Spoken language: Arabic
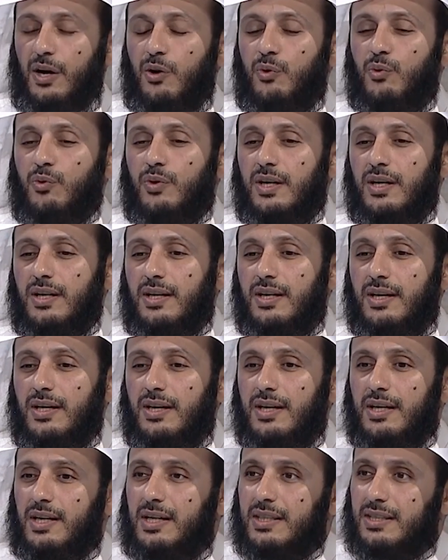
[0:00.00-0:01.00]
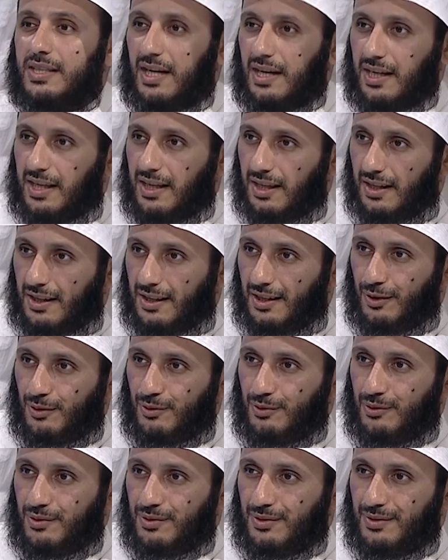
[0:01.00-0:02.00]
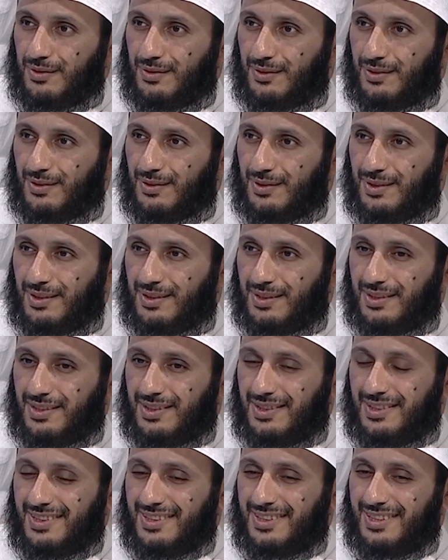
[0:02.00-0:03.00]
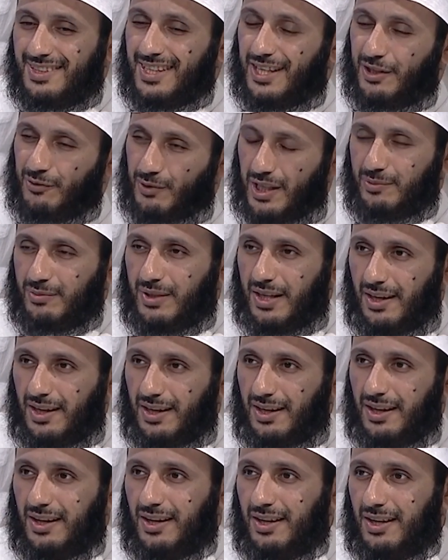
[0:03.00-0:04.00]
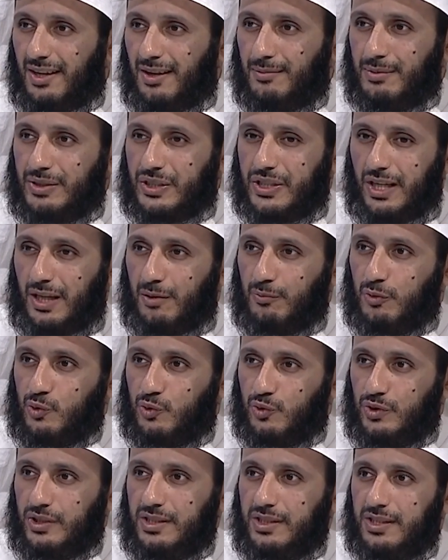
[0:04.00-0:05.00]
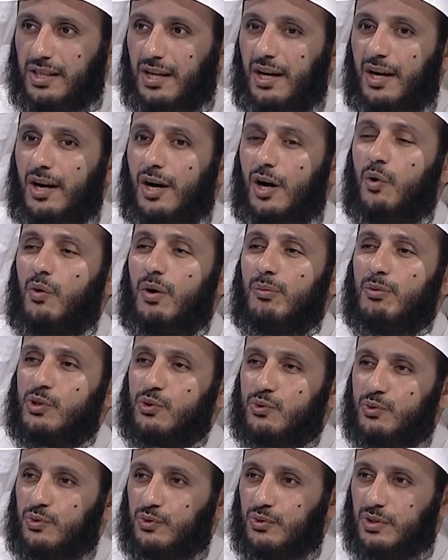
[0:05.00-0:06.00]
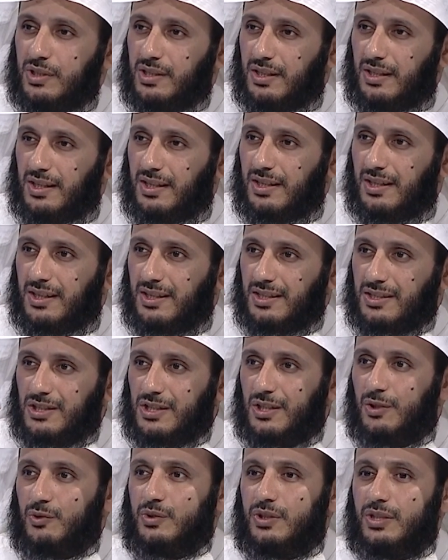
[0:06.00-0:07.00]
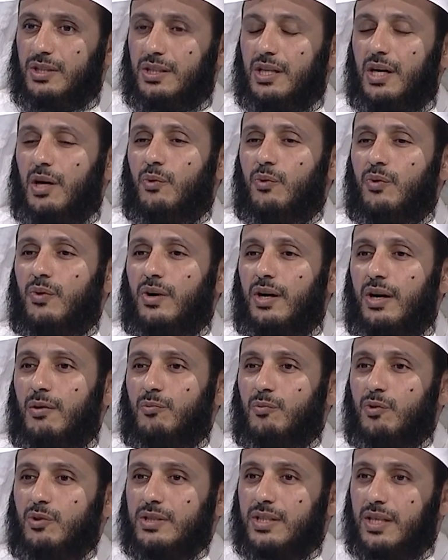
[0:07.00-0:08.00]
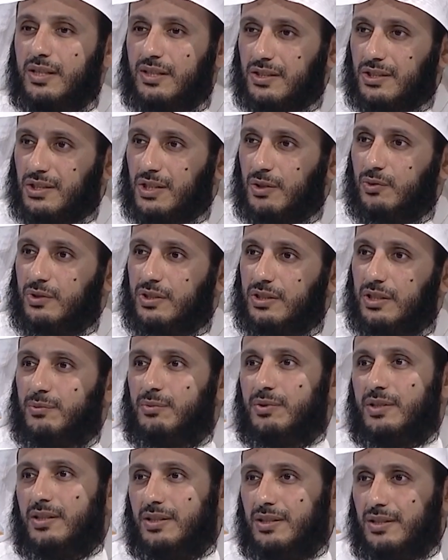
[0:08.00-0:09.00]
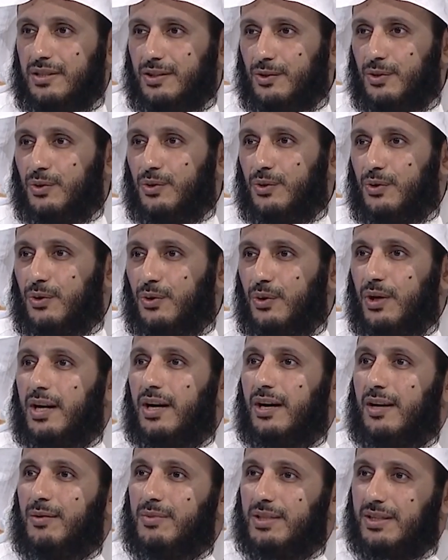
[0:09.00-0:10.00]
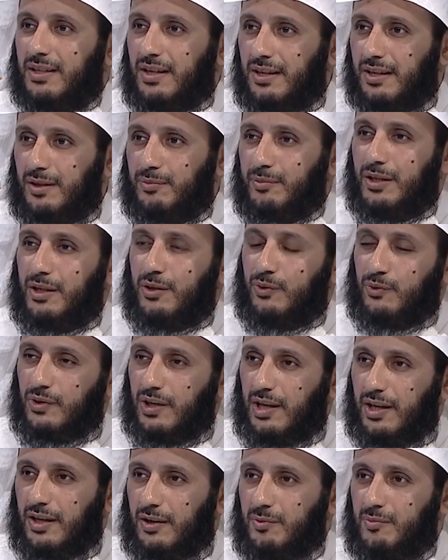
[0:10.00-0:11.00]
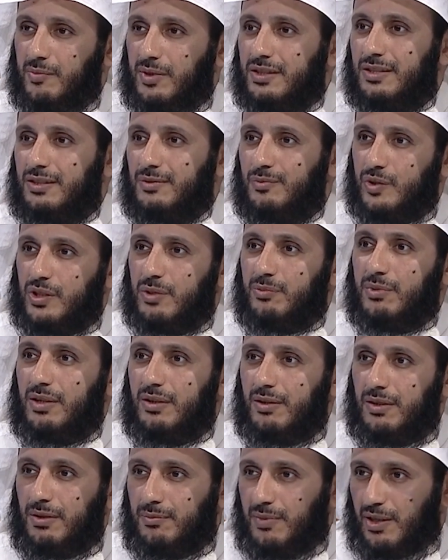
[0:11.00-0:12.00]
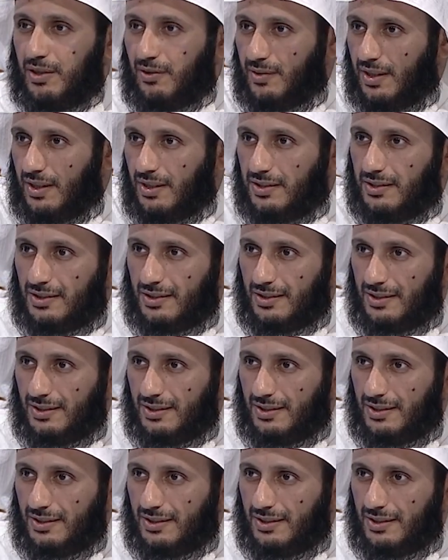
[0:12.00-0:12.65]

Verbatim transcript: وتلقى آه، يعني واحد من المشايخ الموجودين هو المسؤول الصوتي او المعتني الصوتي بكل ائمه الحرمين وكل ائمه مجمع الملك فهد